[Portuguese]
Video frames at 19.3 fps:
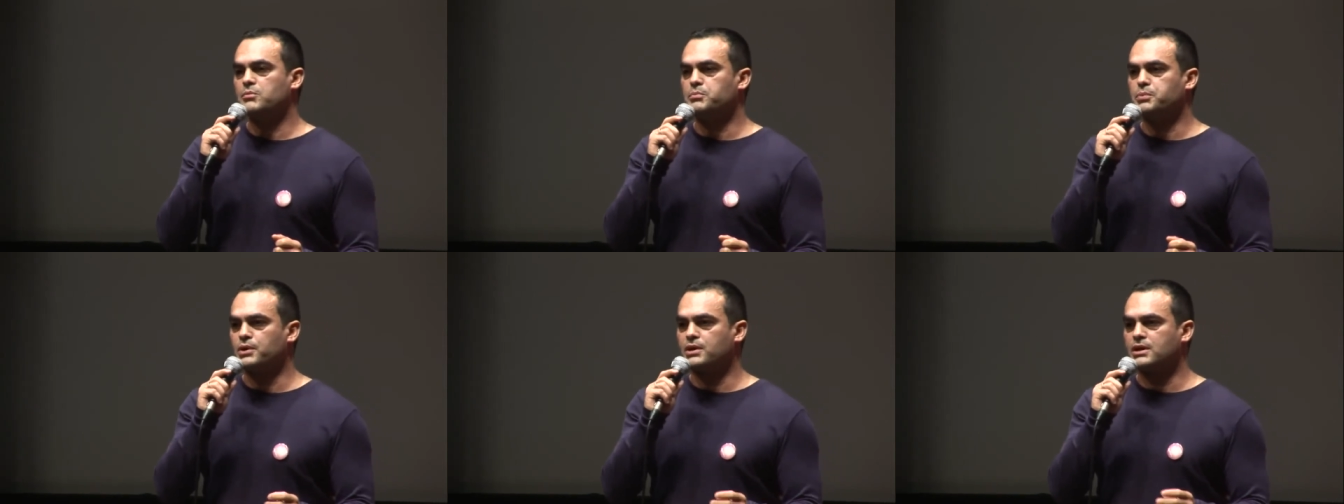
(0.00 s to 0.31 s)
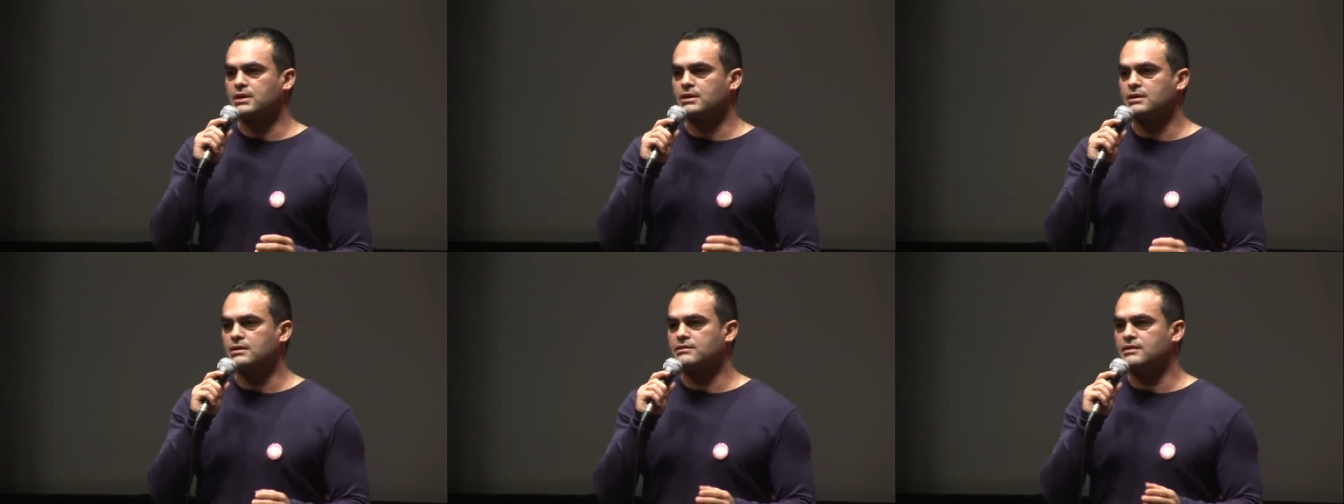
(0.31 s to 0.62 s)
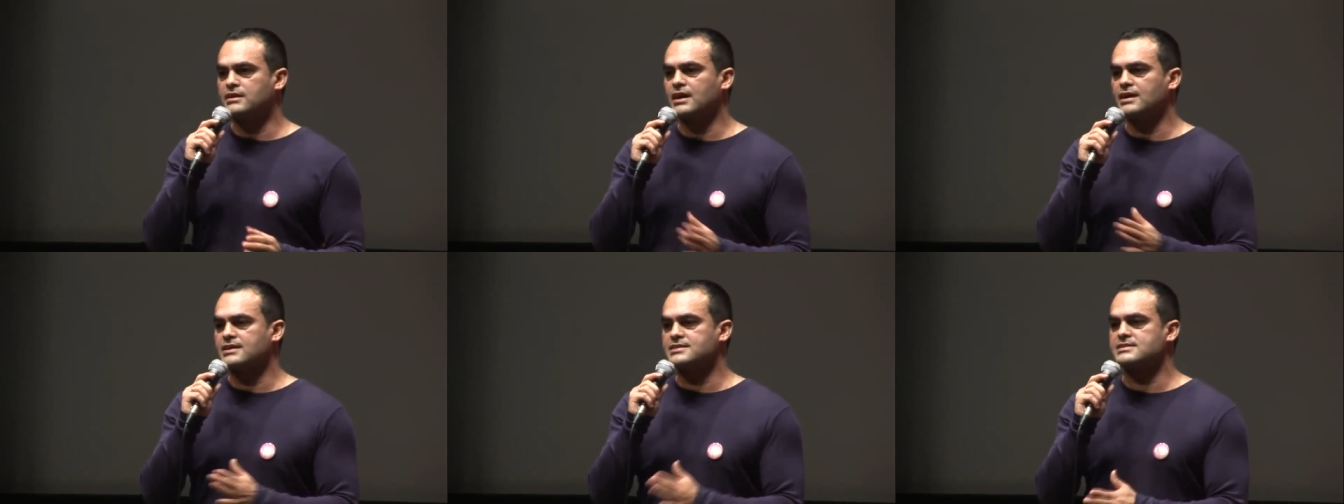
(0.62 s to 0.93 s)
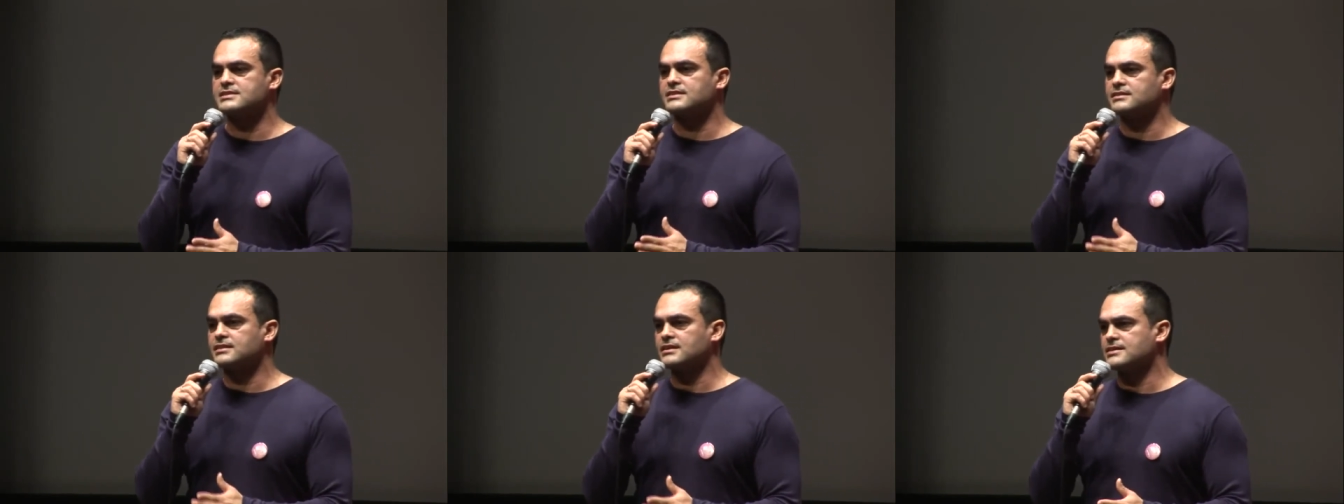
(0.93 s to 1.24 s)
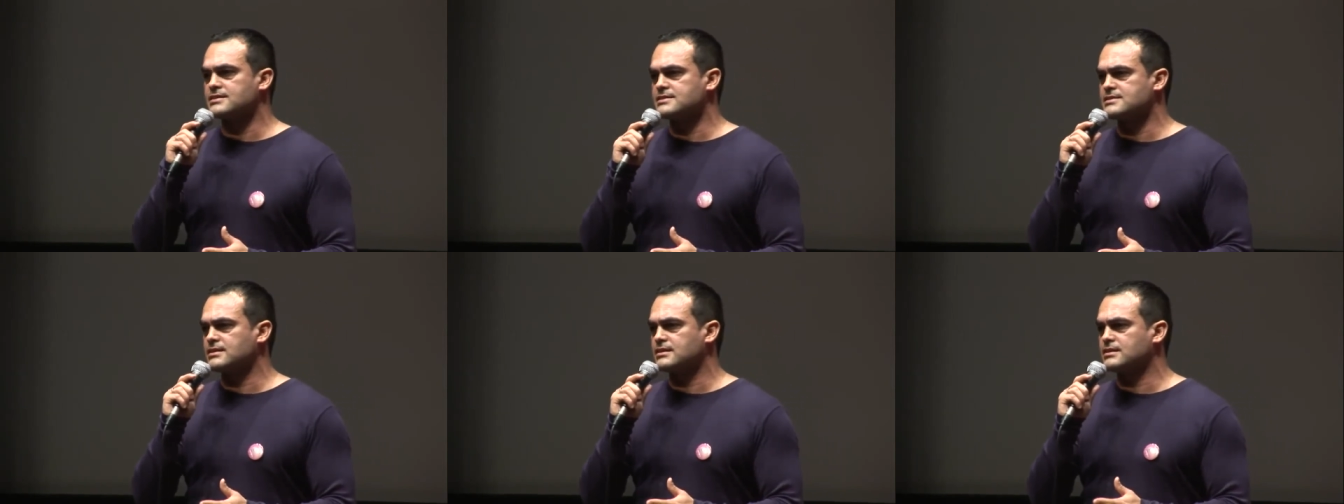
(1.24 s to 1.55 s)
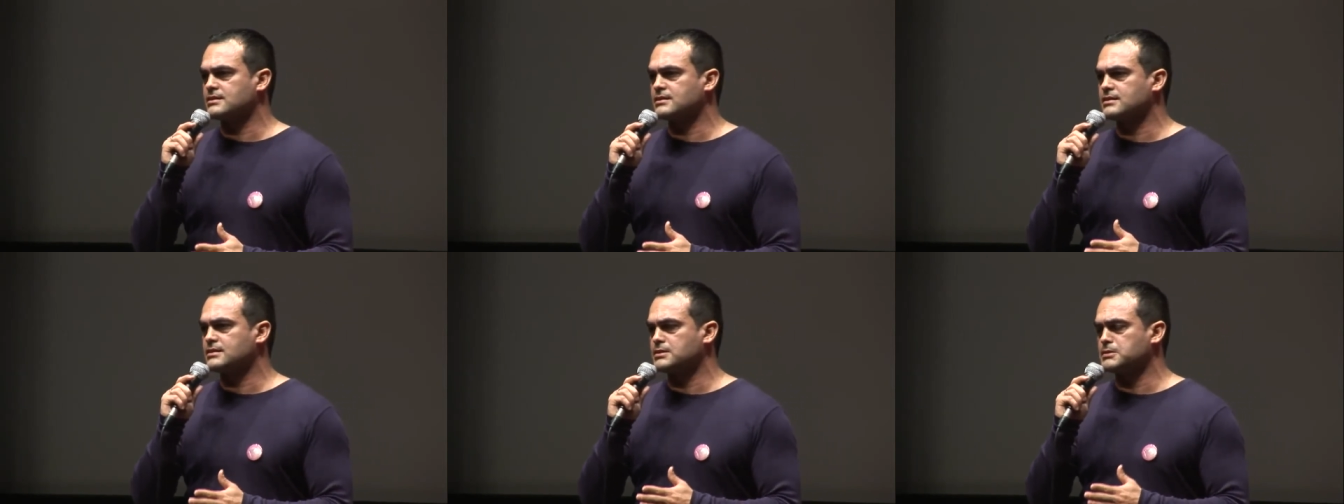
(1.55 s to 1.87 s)
porque tinha a certeza
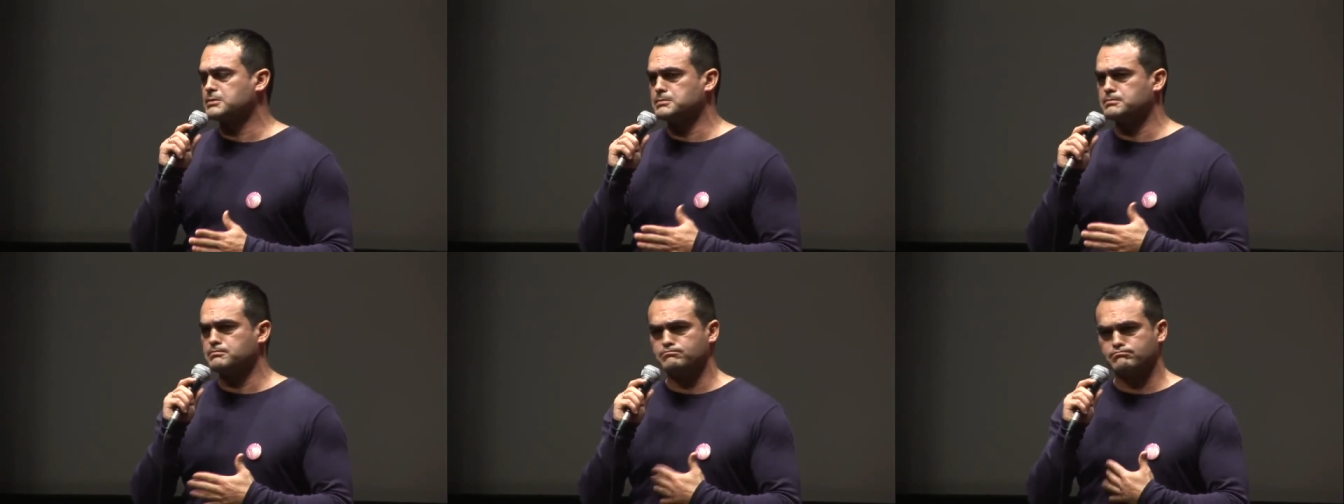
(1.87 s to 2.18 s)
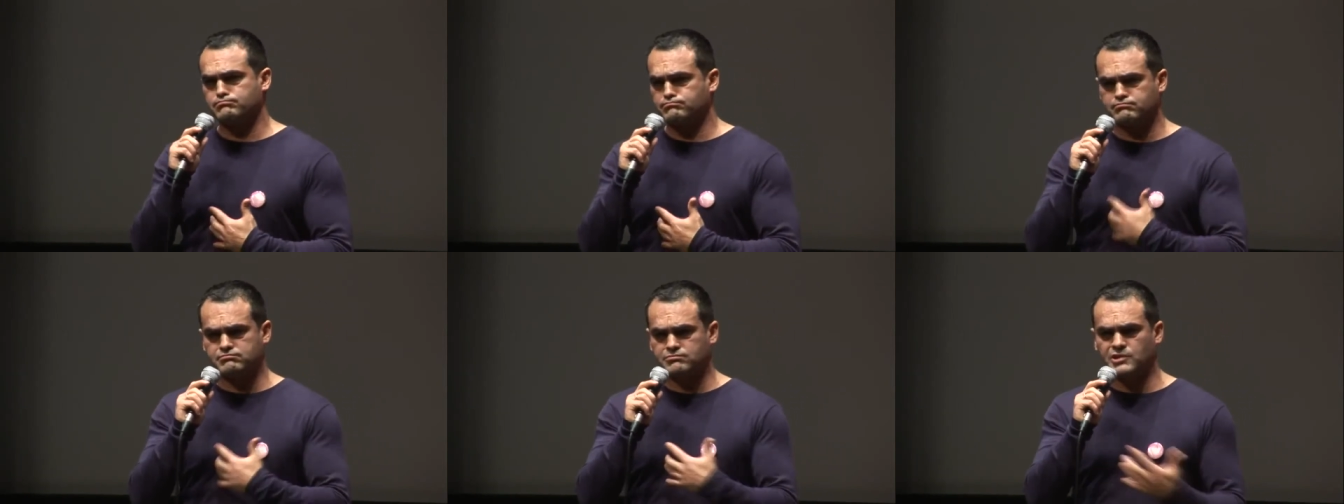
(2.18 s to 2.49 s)
que